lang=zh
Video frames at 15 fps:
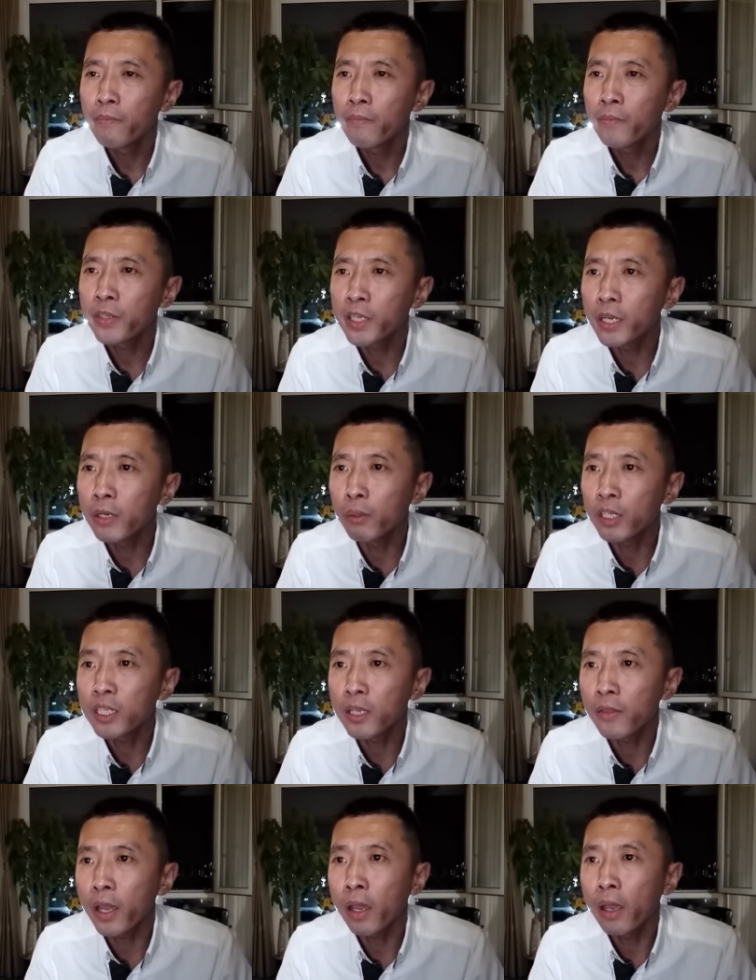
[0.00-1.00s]
结果
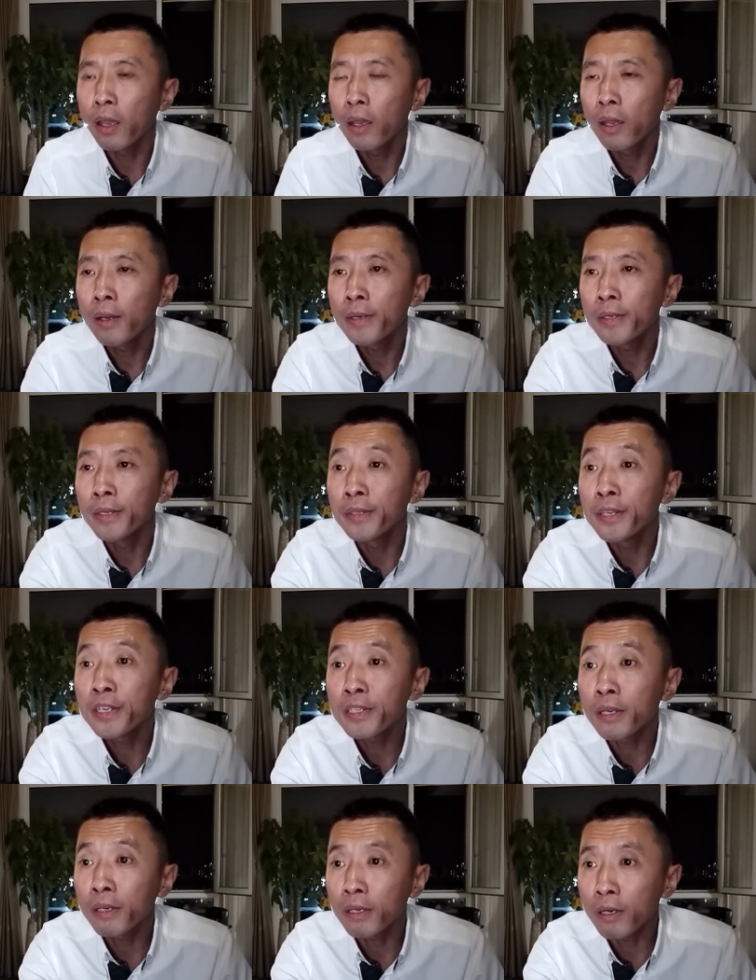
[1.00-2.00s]
现在人家
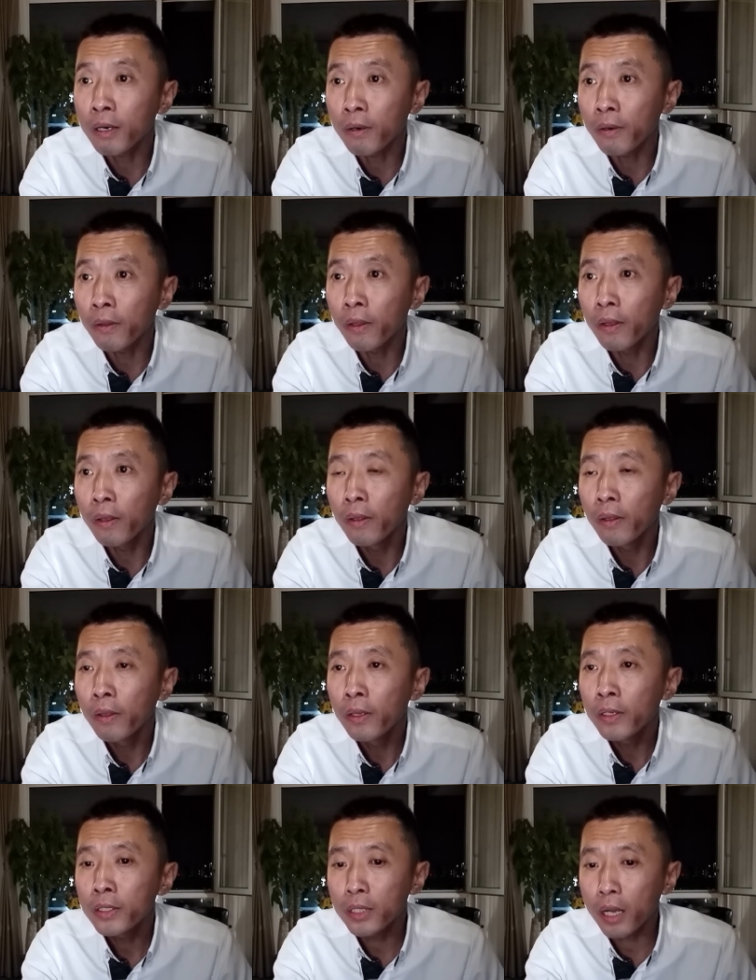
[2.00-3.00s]
生了个儿子，
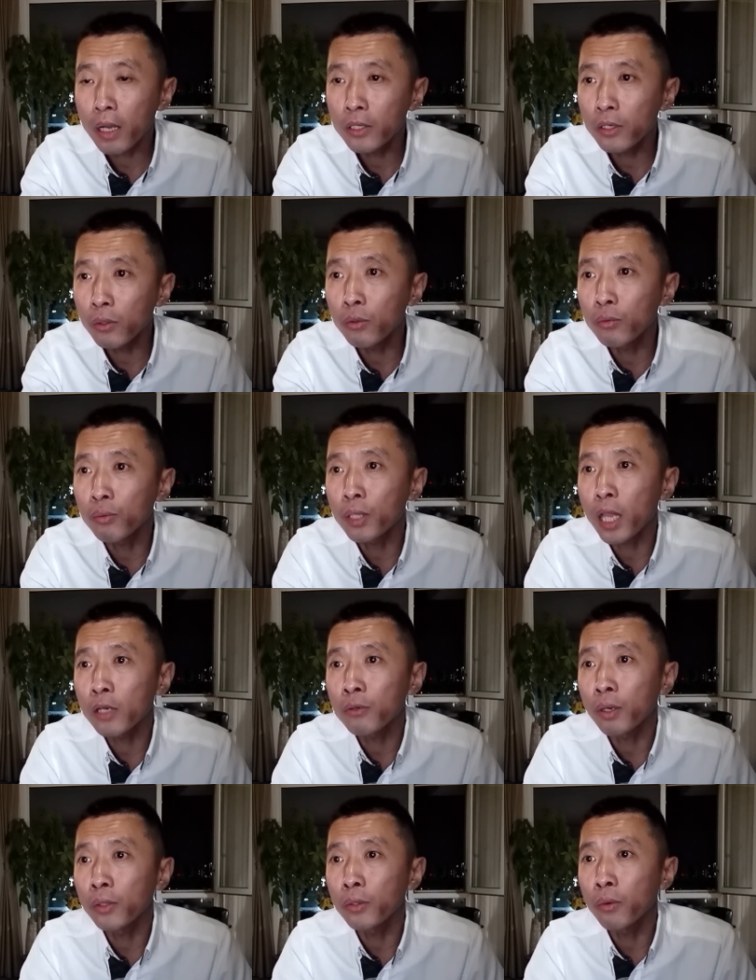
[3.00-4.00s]
这按照古代
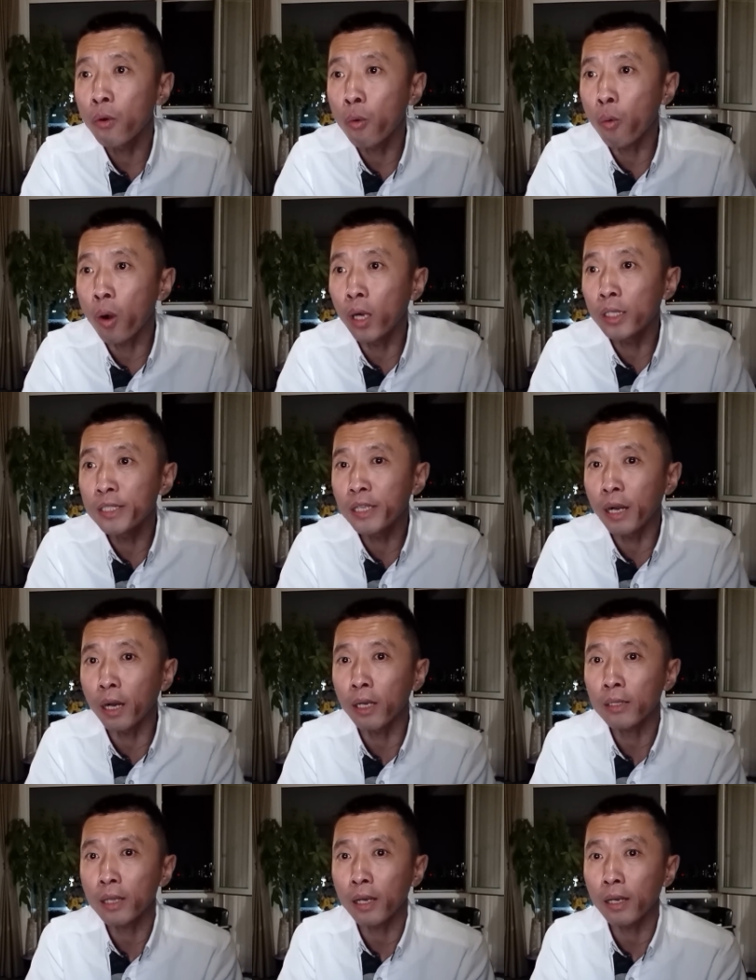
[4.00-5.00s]
传统，皇
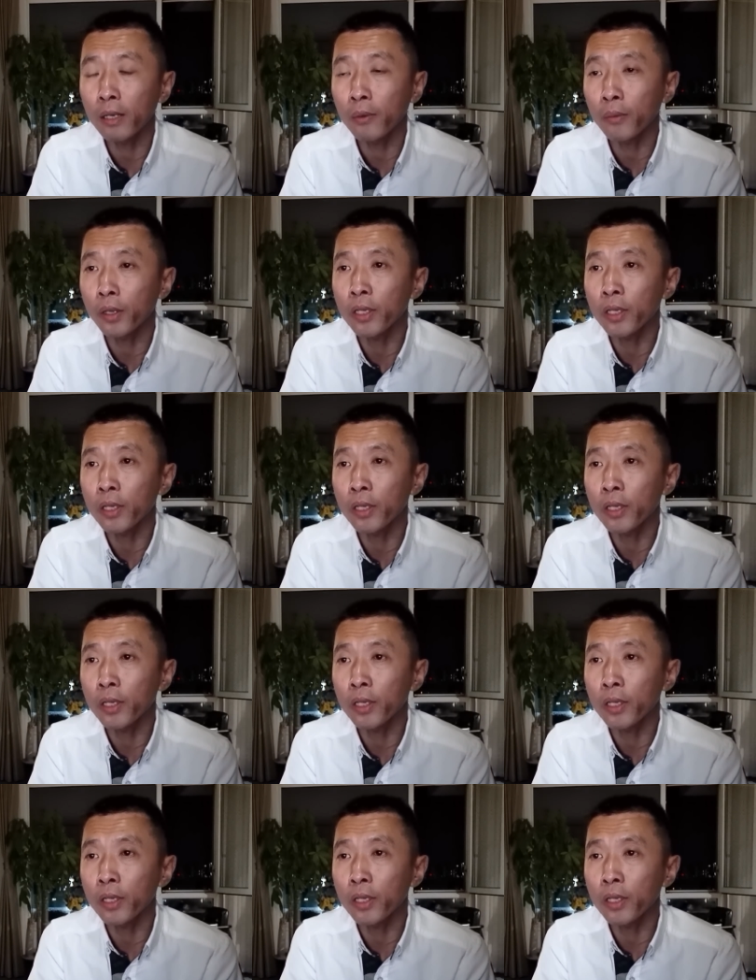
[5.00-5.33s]
家那还了得，